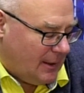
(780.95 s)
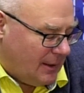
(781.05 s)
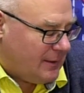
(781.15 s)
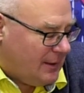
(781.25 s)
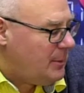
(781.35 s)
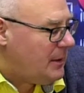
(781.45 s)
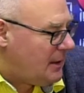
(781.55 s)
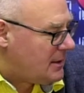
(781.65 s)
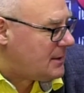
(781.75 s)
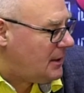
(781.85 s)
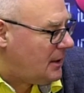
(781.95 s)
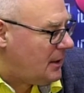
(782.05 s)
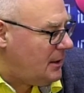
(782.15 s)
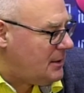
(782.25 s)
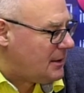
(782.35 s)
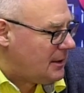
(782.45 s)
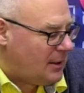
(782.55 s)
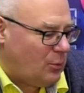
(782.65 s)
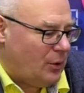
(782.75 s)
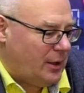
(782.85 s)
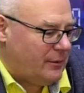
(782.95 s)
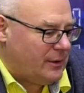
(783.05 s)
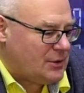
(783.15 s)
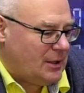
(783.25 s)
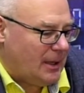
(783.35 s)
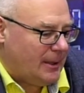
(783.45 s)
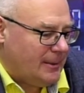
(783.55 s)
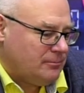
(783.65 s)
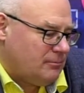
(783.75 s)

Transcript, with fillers: делимитации границы, она более важна.